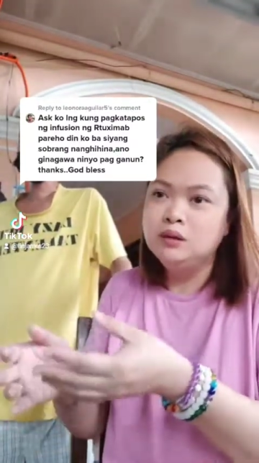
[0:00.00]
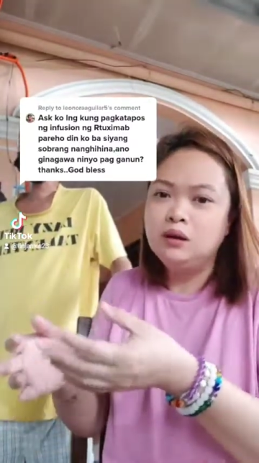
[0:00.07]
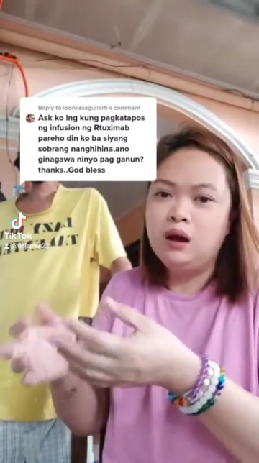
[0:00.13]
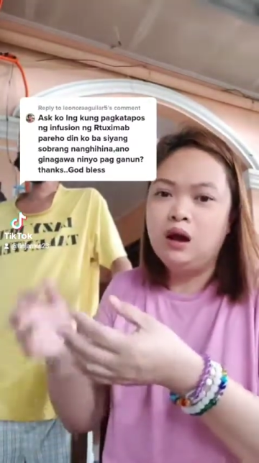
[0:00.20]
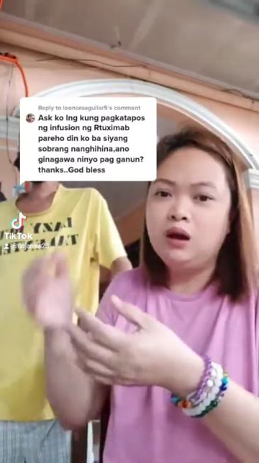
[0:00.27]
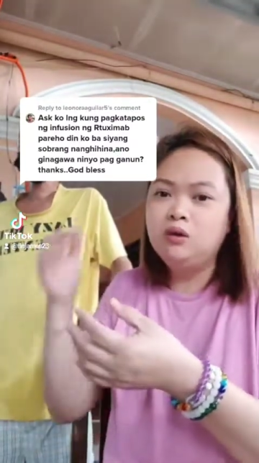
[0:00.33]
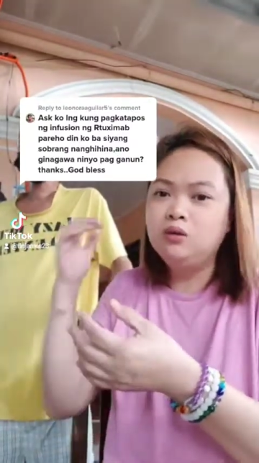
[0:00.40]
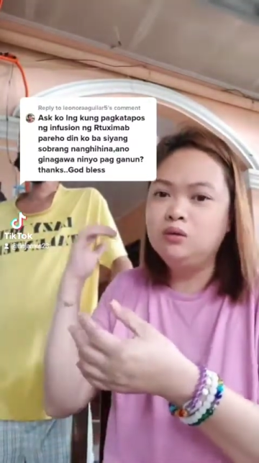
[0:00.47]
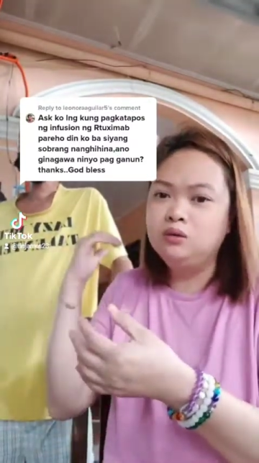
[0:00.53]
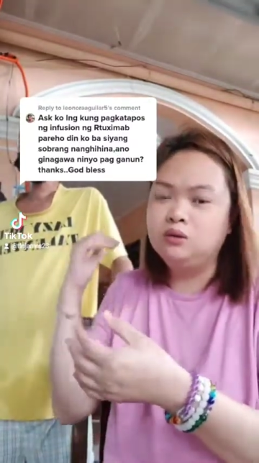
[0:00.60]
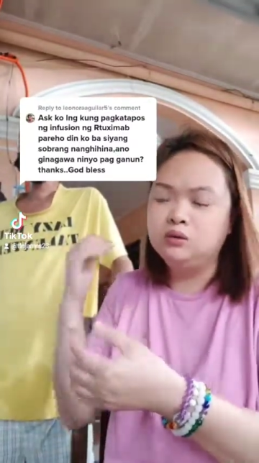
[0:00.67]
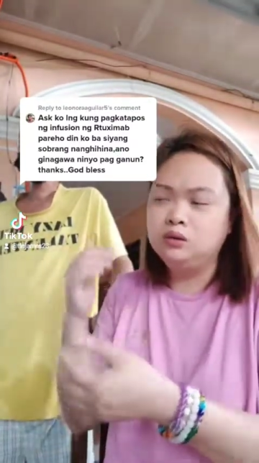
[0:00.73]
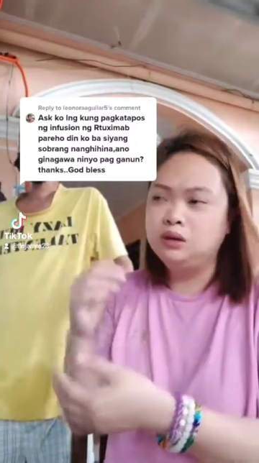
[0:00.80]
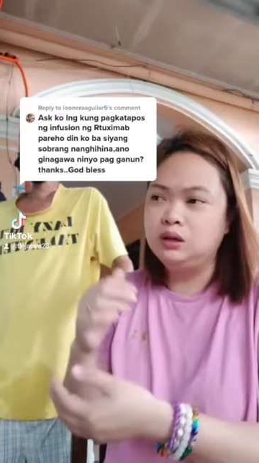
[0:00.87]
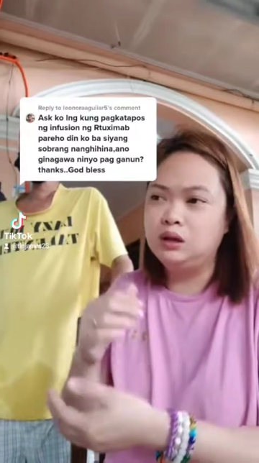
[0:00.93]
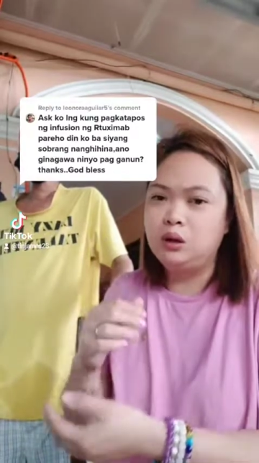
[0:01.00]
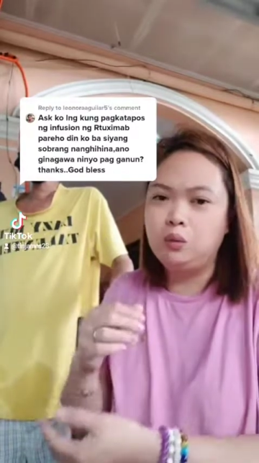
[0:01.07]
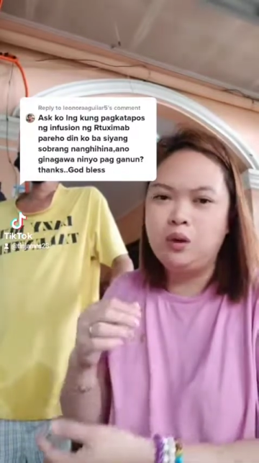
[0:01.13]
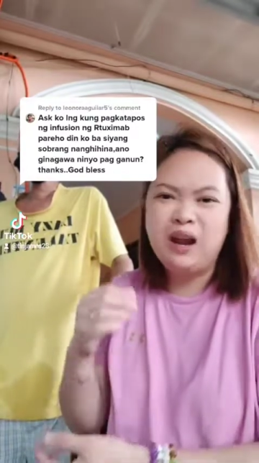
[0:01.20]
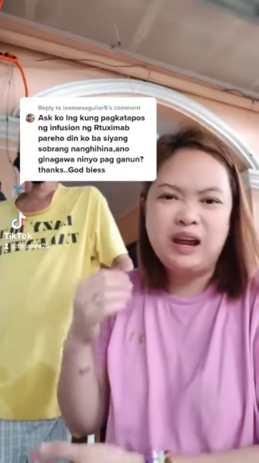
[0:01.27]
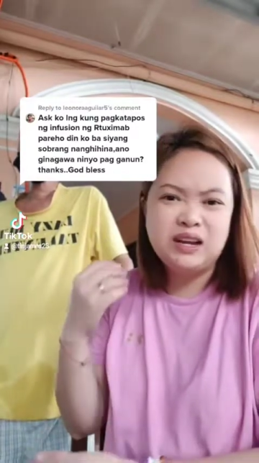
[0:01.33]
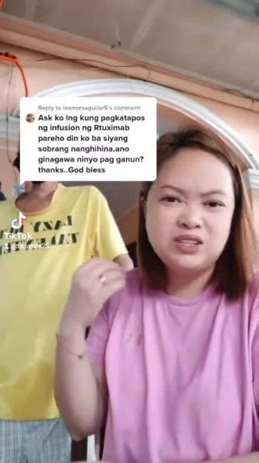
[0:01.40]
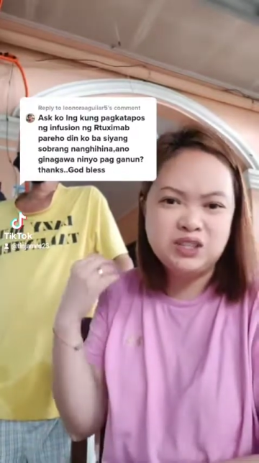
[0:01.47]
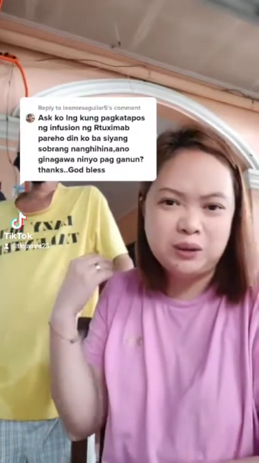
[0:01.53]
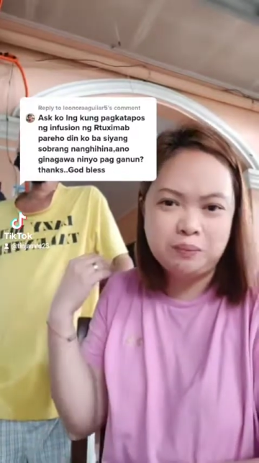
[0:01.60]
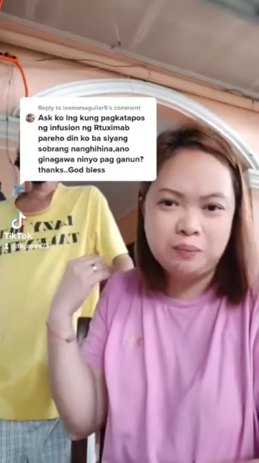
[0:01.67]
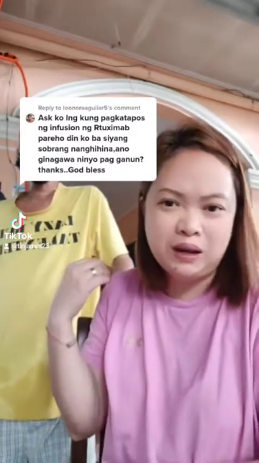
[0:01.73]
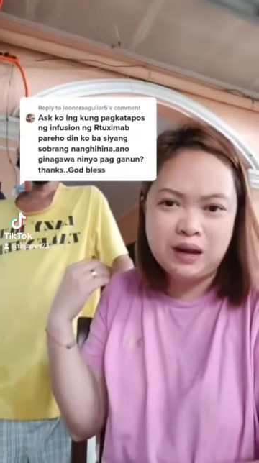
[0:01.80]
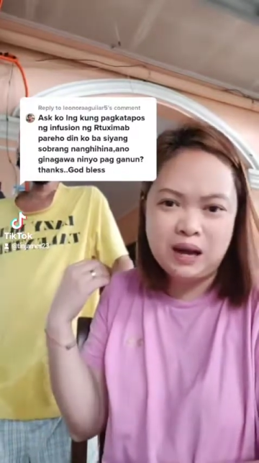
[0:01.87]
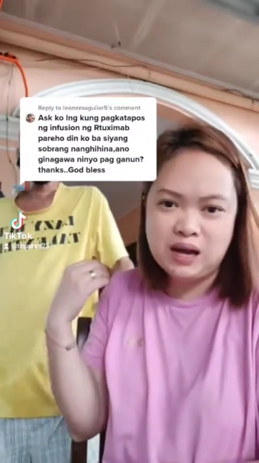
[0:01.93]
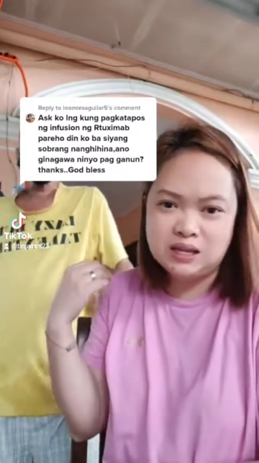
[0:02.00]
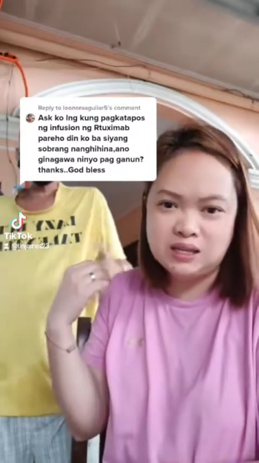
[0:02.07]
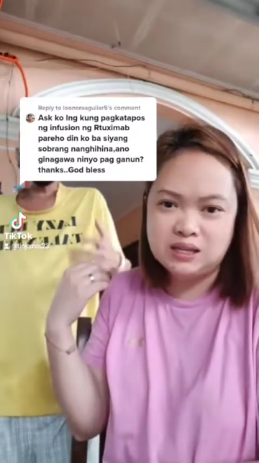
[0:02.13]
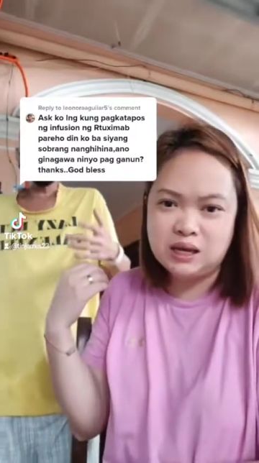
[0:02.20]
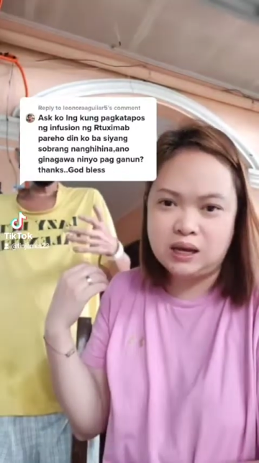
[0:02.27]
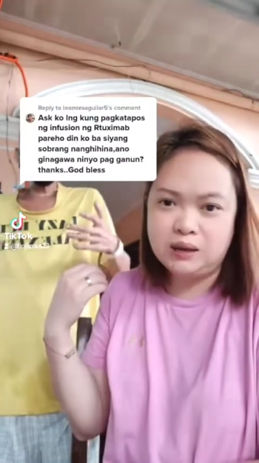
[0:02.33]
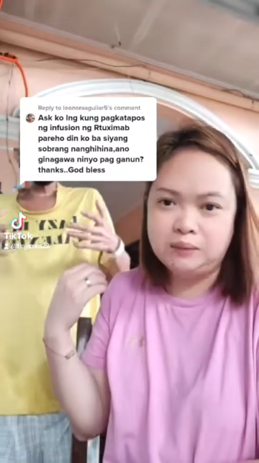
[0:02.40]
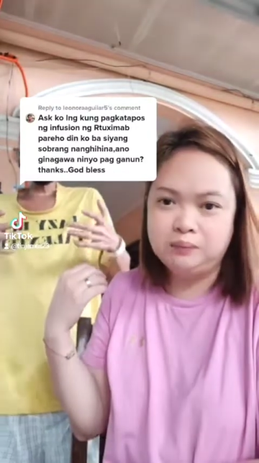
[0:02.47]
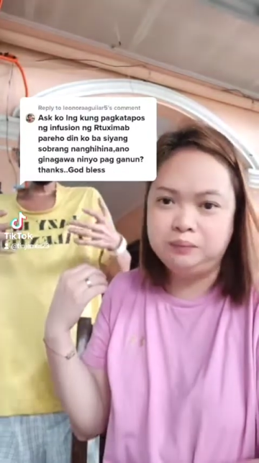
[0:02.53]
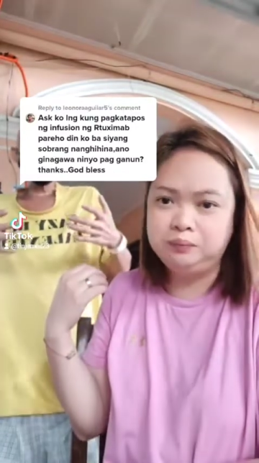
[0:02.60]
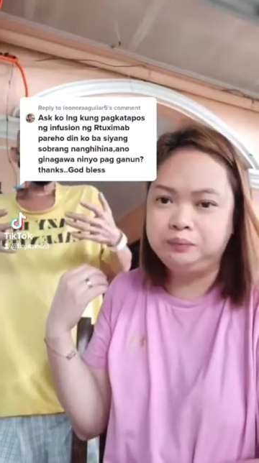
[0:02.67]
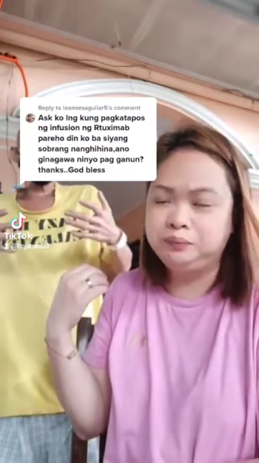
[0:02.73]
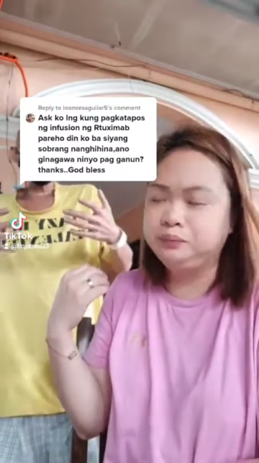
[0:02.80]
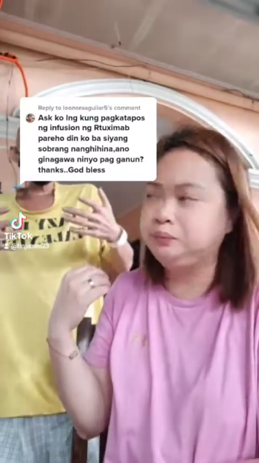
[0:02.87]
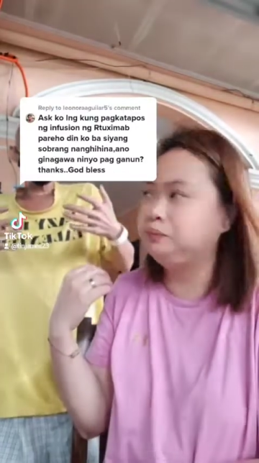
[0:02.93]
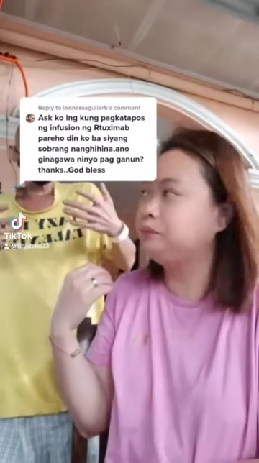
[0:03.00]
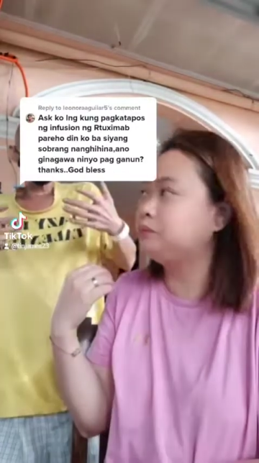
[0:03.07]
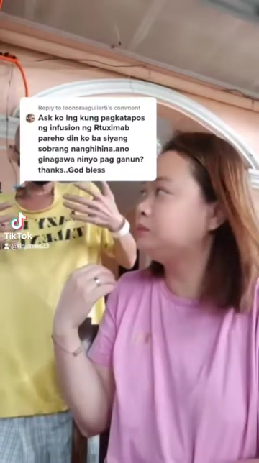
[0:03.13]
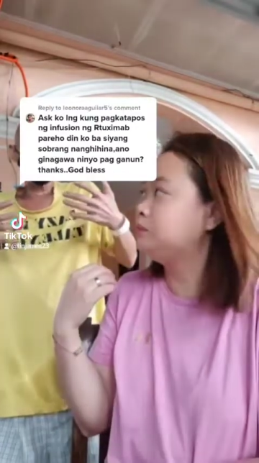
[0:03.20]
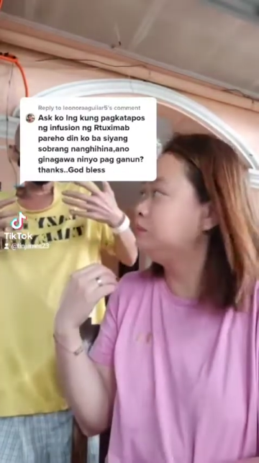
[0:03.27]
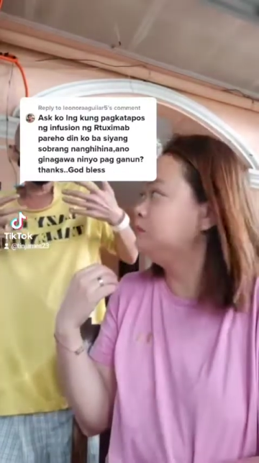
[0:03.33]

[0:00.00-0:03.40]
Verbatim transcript: ano, wala na siyang panlasa. Parang feeling ko,